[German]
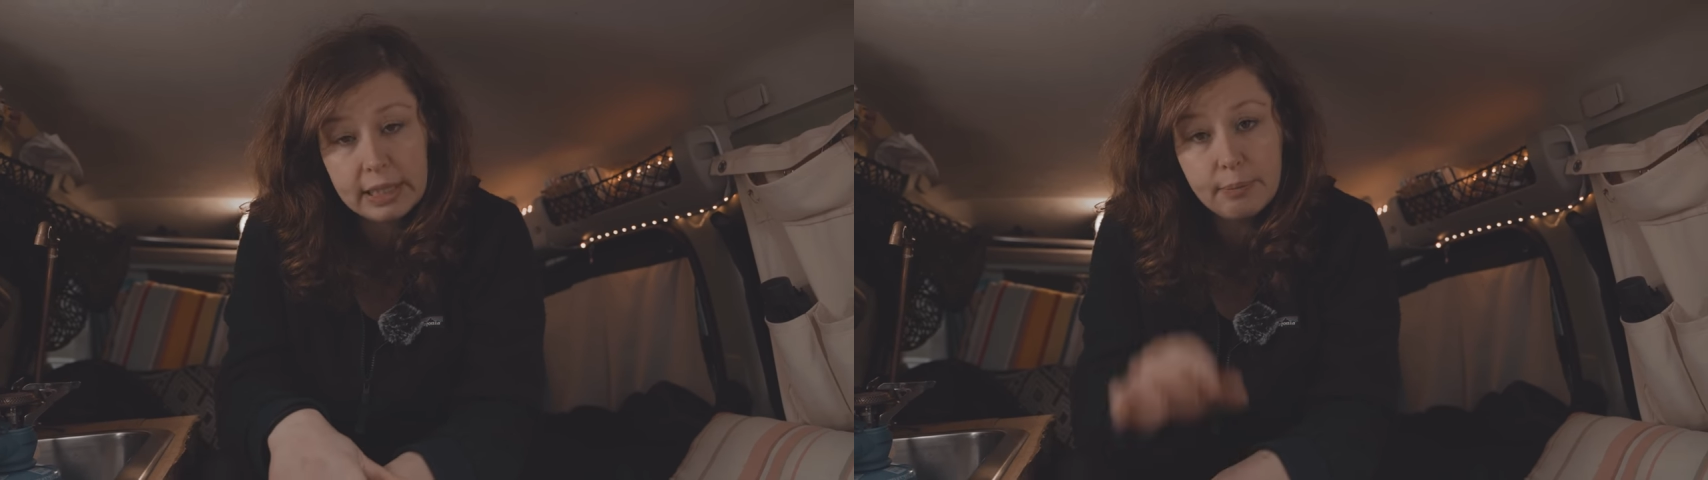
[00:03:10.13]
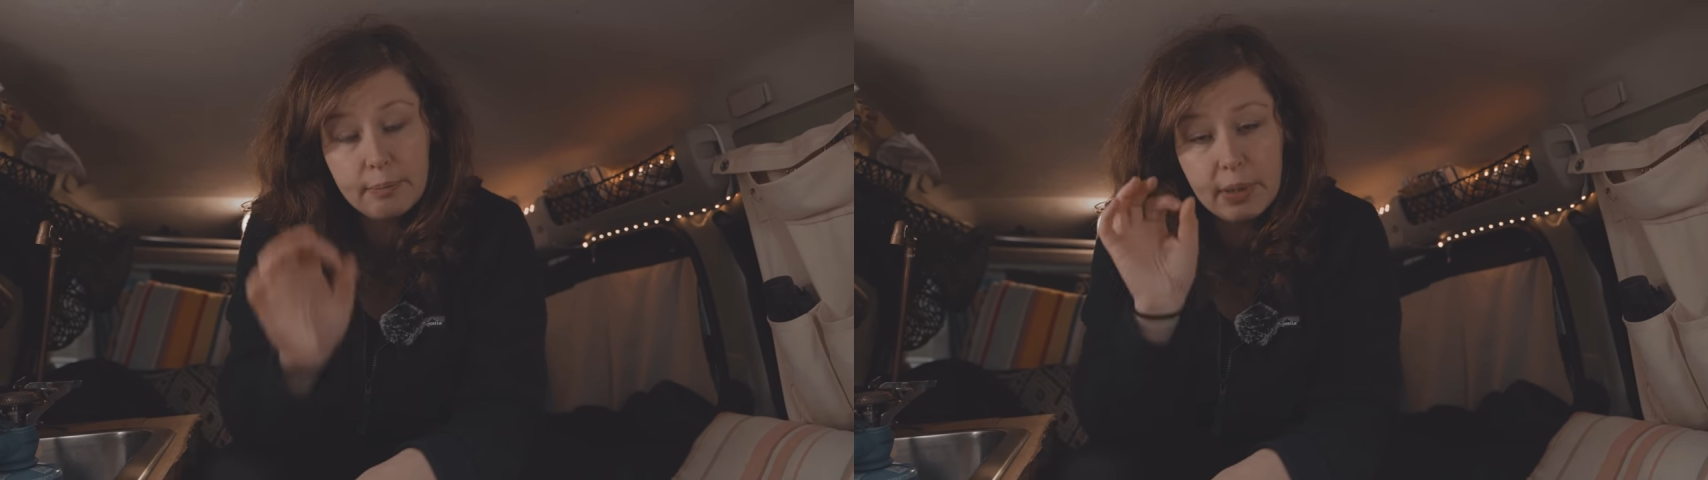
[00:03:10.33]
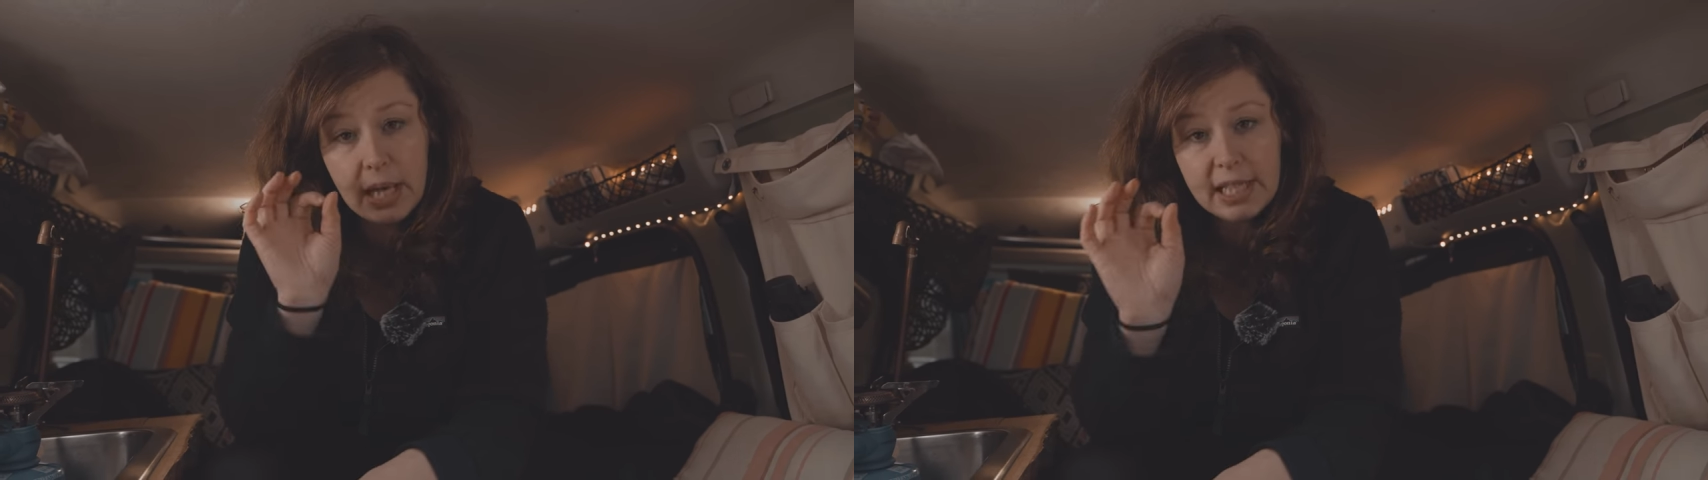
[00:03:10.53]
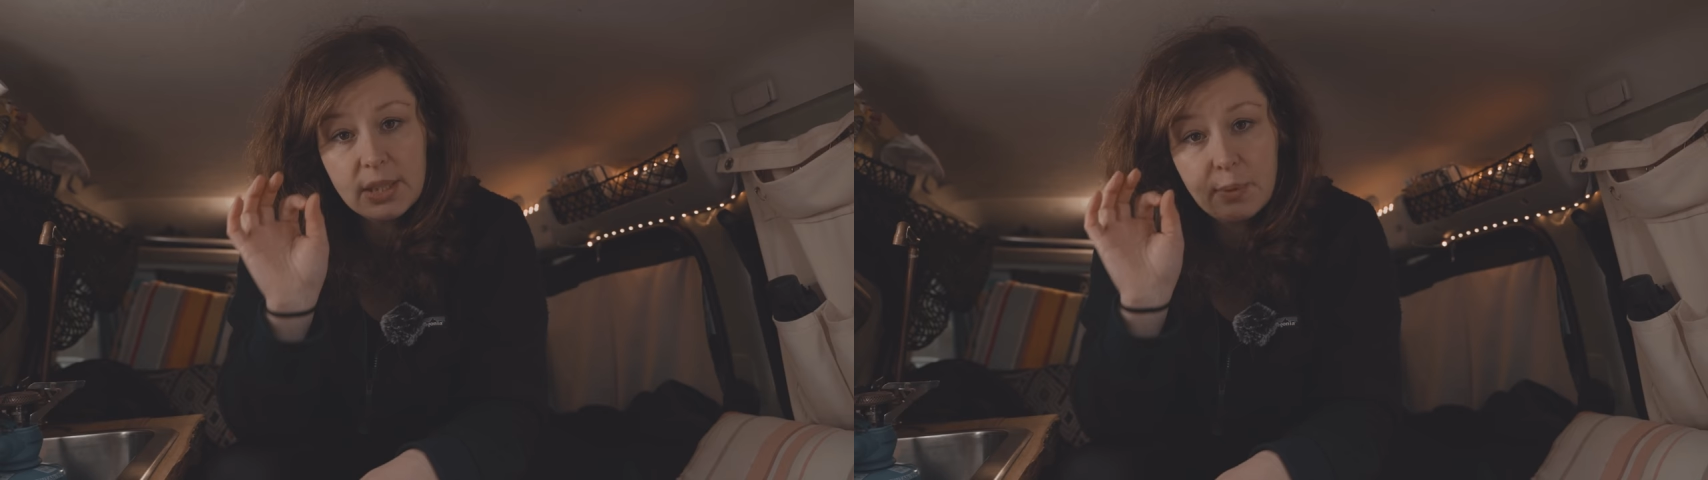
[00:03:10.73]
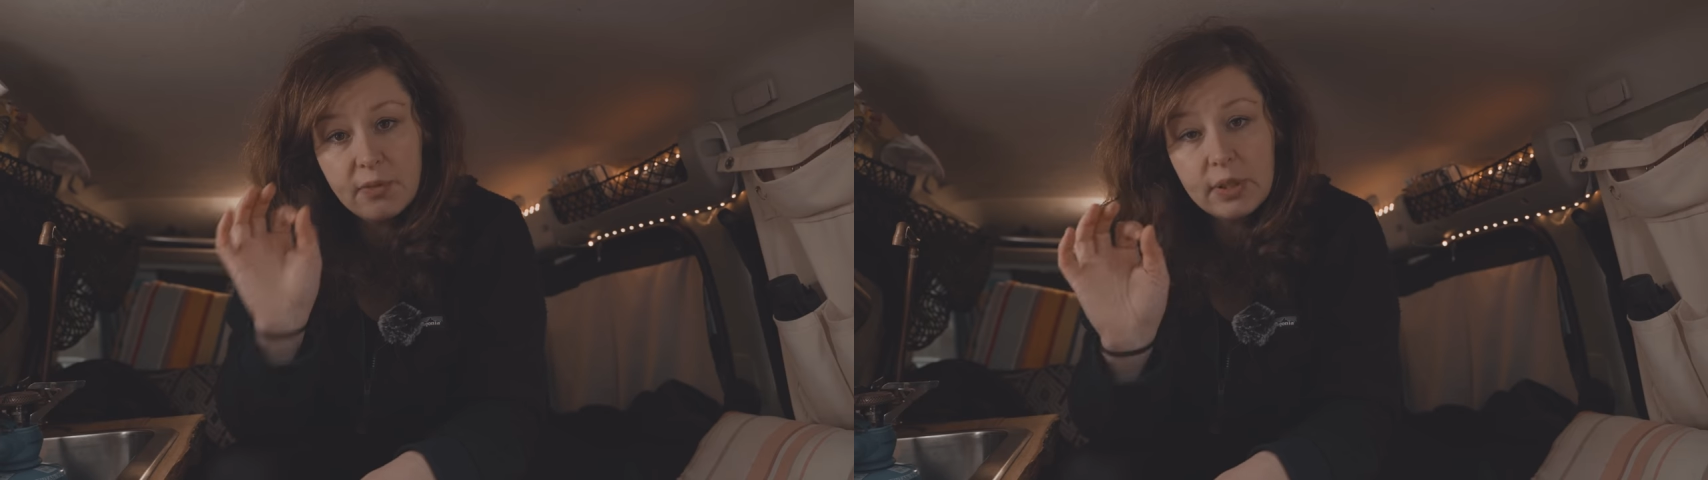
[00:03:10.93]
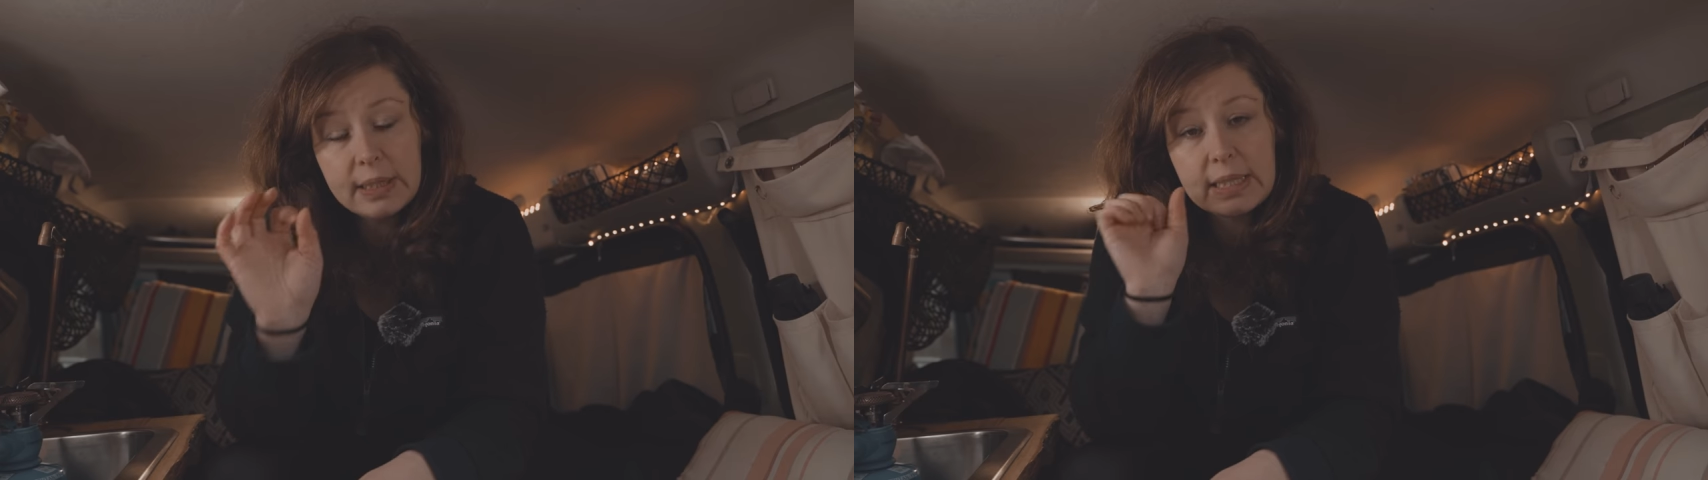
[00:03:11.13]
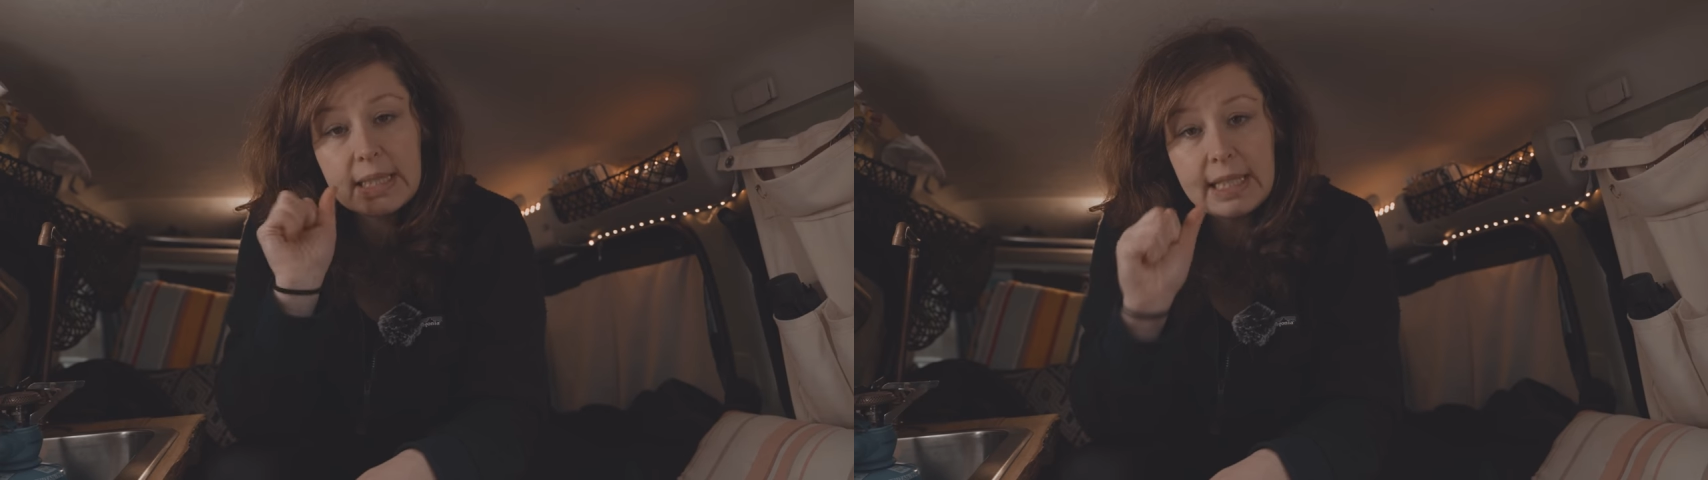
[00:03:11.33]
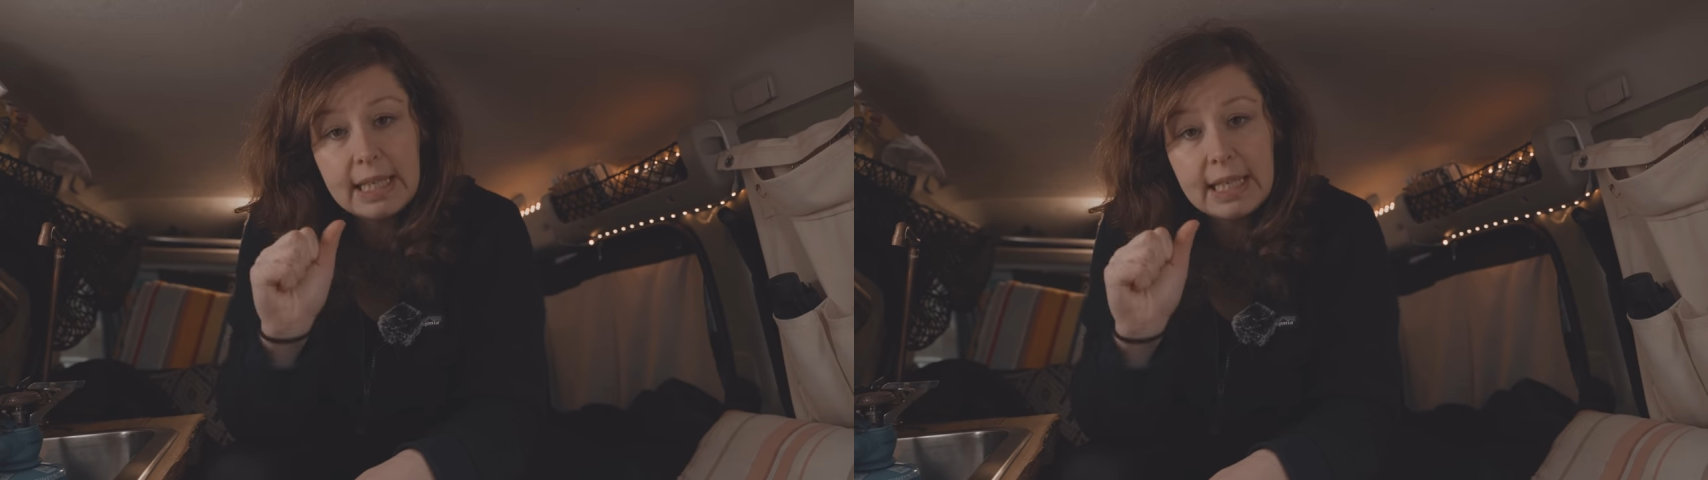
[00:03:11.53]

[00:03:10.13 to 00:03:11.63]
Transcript: die ganz bewusst